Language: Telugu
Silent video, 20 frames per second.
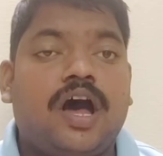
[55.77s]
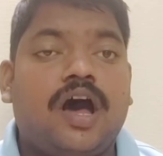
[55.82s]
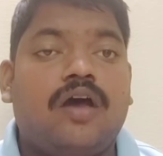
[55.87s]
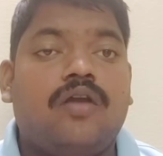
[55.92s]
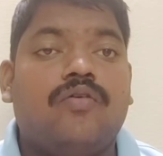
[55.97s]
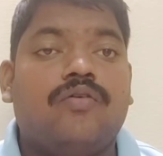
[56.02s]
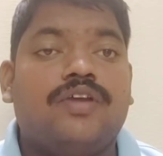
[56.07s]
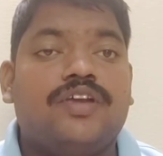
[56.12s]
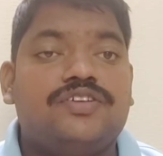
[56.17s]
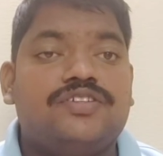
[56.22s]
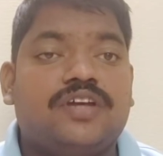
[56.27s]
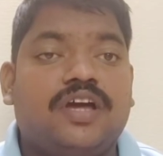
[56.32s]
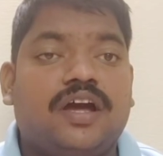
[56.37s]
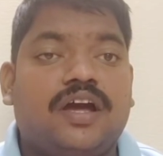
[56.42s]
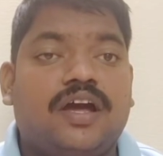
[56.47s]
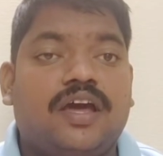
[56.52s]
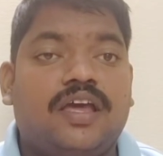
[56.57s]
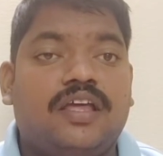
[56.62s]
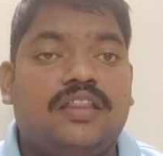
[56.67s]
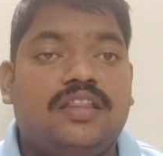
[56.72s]
ఆరోగ్య
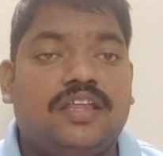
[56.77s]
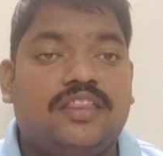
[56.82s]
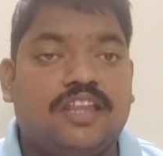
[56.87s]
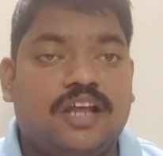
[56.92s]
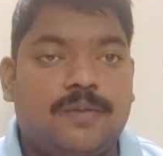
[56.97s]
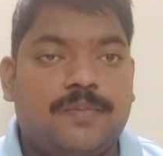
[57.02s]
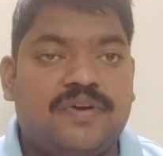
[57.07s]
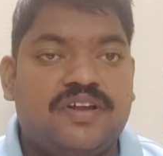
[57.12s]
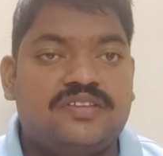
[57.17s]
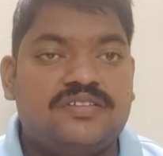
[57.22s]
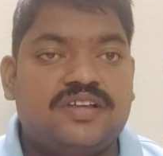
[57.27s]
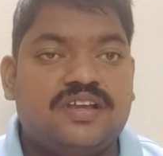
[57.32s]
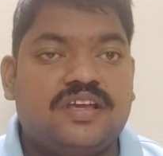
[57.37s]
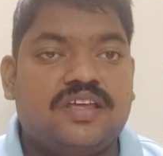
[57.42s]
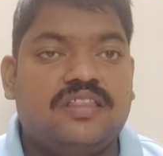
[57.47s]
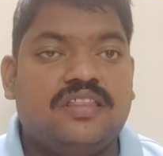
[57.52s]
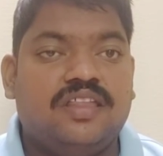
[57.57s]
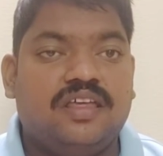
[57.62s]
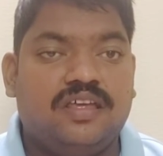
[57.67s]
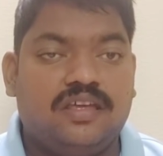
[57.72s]
శాఖ అయితే తెలపడం
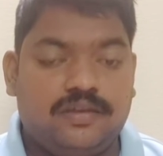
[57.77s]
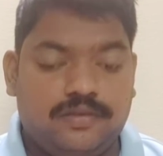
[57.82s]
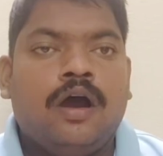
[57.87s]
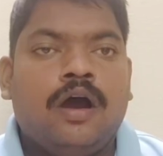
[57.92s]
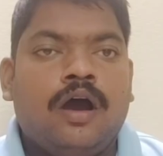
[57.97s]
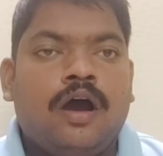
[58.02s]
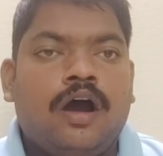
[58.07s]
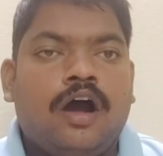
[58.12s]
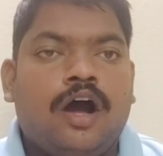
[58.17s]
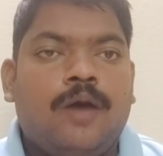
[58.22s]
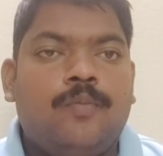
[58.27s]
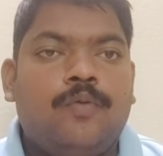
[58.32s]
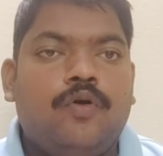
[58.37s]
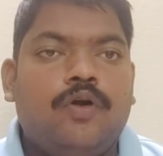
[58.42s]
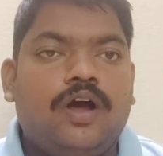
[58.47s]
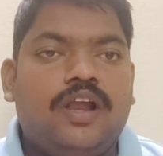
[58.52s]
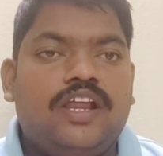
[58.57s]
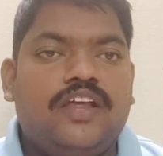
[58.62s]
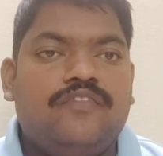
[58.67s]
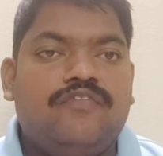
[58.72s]
జరిగింది అబు
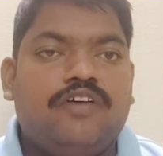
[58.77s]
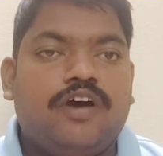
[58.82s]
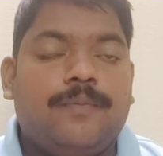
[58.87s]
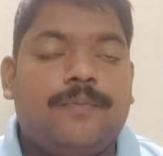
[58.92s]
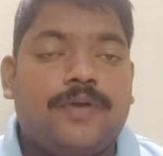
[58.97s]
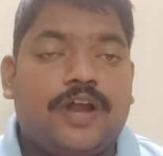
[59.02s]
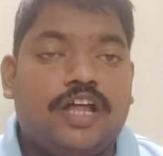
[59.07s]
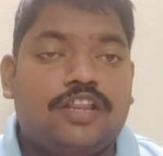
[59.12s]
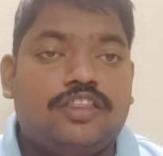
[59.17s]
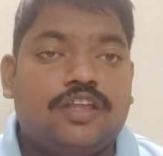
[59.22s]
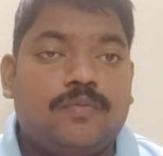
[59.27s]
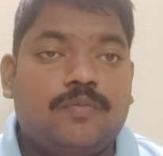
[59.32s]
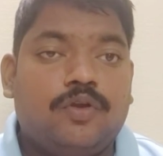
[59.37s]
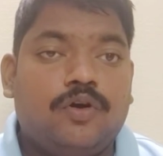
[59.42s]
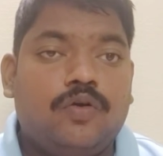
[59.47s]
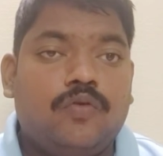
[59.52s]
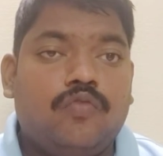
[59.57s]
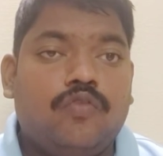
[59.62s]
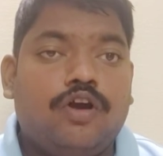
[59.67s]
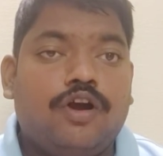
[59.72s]
హలీఫా
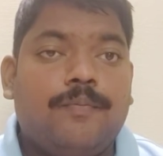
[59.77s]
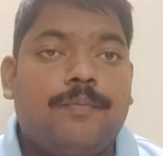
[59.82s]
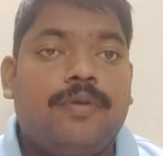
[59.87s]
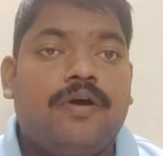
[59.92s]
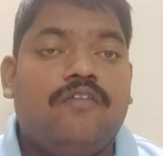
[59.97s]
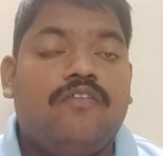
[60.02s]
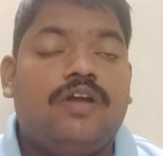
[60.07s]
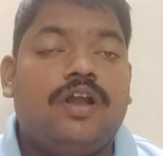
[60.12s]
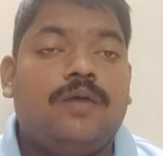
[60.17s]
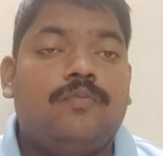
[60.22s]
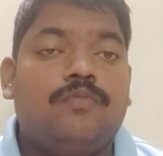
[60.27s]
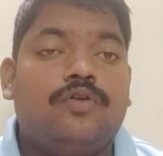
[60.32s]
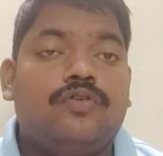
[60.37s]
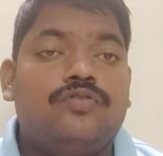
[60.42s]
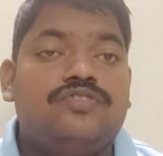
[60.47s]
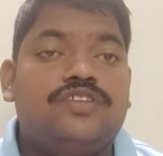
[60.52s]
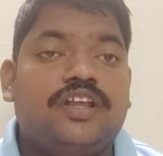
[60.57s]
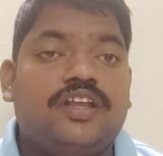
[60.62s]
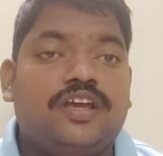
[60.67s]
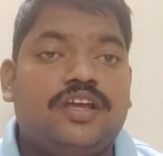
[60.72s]
ప్రాంతంలో ఒక భవనంలో
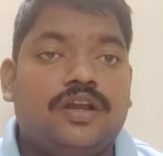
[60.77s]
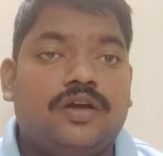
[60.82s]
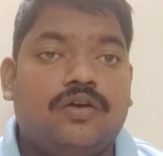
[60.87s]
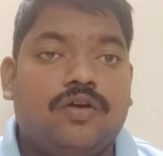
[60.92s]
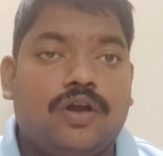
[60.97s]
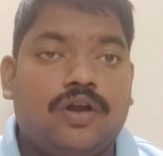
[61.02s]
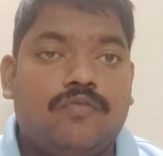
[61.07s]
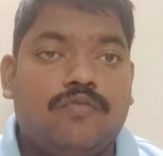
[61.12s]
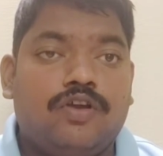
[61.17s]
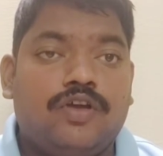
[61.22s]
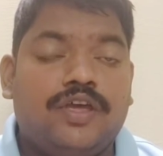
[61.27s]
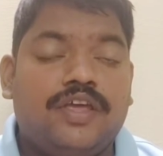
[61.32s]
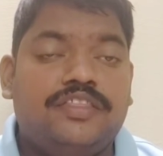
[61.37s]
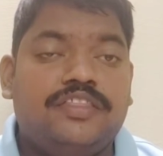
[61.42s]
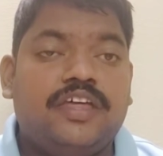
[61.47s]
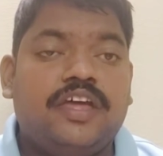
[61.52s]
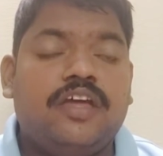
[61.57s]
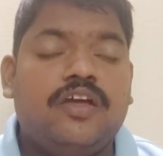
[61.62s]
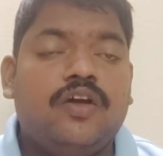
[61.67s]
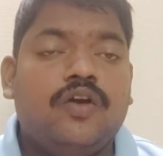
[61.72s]
జరిగిన గొడవలో
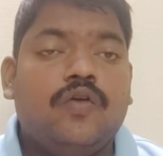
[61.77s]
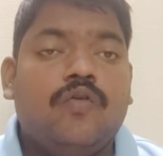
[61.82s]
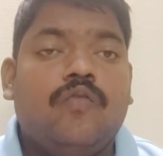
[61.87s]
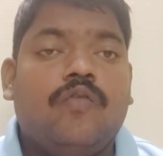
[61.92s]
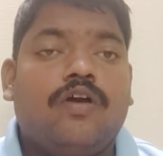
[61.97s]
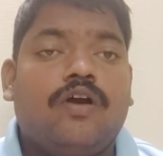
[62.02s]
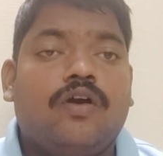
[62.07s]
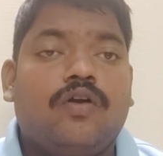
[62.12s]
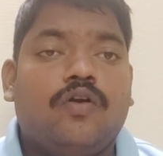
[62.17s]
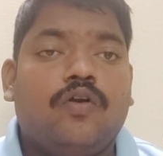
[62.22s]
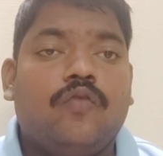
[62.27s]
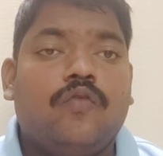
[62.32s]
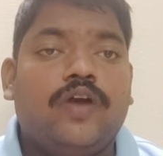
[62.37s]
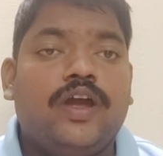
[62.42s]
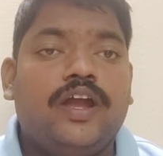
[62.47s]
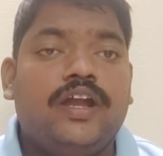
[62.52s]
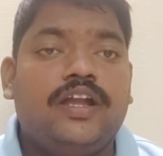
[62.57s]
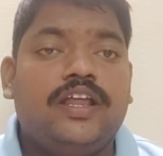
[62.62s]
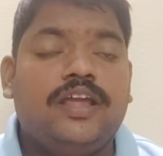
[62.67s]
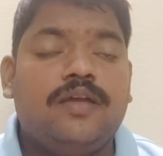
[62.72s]
అయితే ఒక
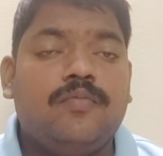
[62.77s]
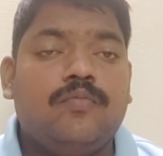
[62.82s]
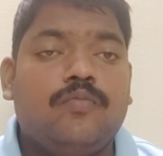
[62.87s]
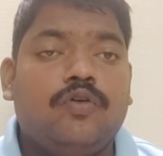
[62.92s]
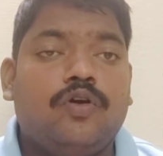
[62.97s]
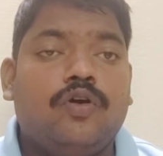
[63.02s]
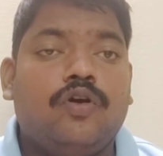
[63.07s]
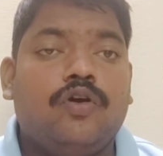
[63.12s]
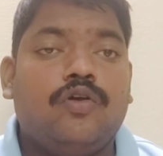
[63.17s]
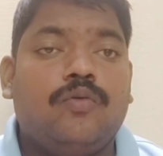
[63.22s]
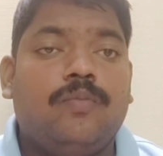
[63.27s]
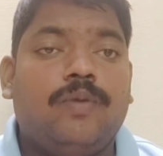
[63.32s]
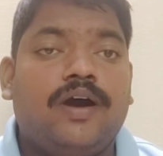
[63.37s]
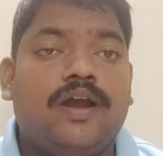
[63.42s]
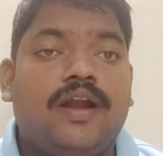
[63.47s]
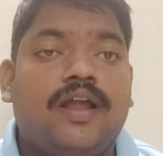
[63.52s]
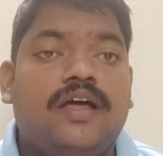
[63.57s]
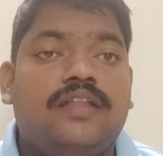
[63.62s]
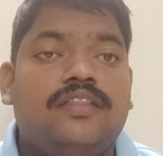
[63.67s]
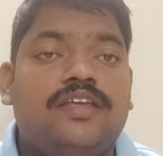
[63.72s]
కువైటి ముగ్గురు
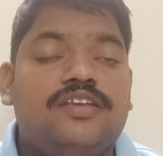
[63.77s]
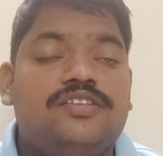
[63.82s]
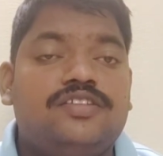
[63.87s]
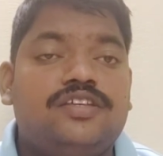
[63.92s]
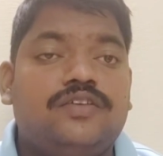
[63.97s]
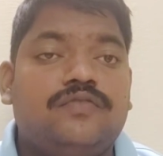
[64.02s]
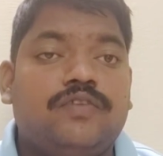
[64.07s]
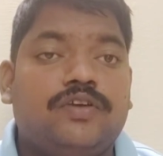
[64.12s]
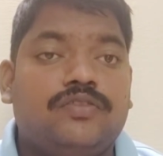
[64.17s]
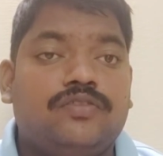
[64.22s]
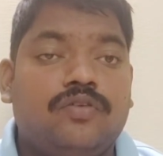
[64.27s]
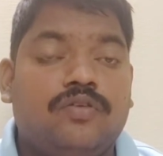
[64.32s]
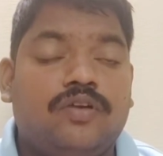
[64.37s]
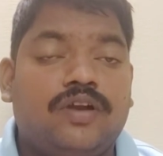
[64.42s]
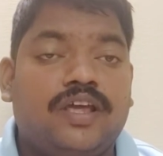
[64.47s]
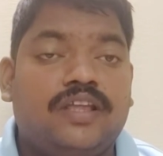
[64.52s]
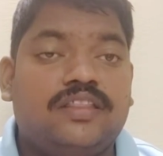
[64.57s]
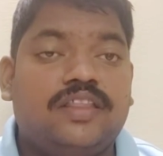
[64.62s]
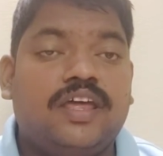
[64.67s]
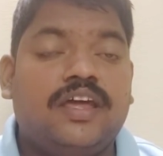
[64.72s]
బంగ్లాదేశీ
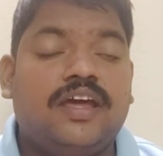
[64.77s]
వ్యక్తులనైతే